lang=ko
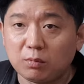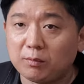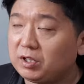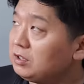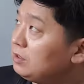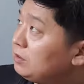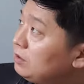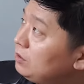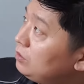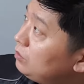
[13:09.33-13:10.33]
뭐면은
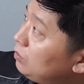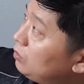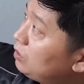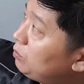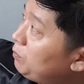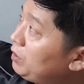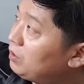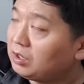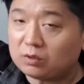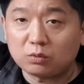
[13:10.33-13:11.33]
여기 보면
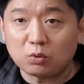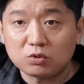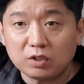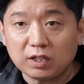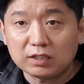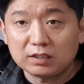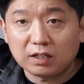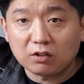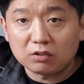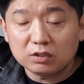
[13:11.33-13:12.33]
이게 동전 같은 게
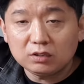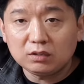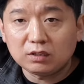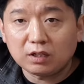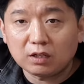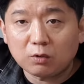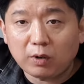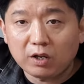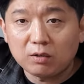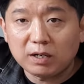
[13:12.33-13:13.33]
있거든 이게
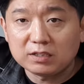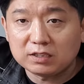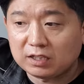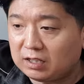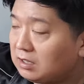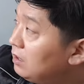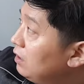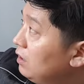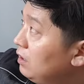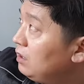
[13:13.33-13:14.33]
과열 방지기야
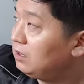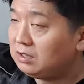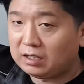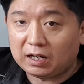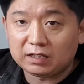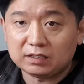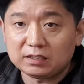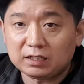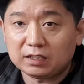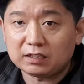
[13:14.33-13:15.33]
안에
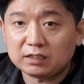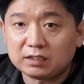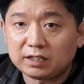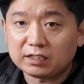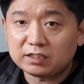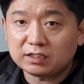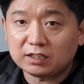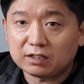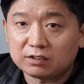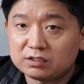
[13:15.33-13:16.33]
이제
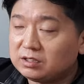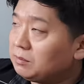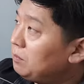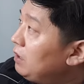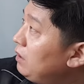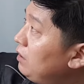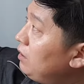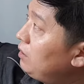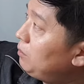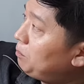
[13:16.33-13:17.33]
기계식이라 그러지
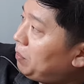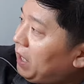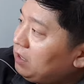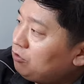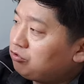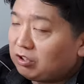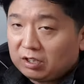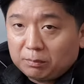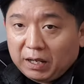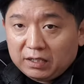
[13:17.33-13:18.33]
판이 두 개
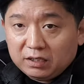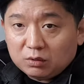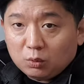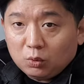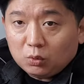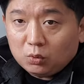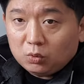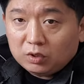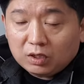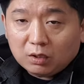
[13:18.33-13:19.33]
판이 있고
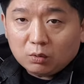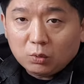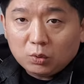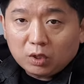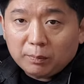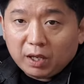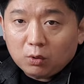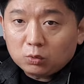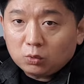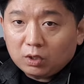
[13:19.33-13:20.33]
이게 온도가
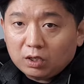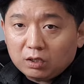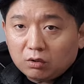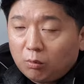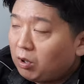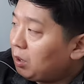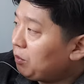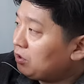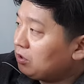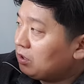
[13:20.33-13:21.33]
105도가
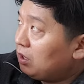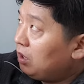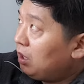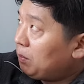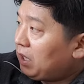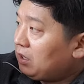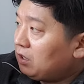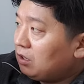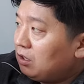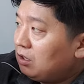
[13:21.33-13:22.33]
넘어가면은 판이
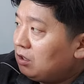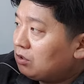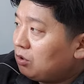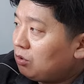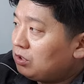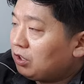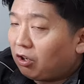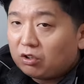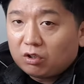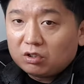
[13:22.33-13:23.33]
서로 이제
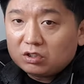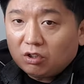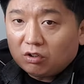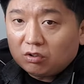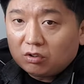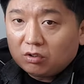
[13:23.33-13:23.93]
연결을 끊어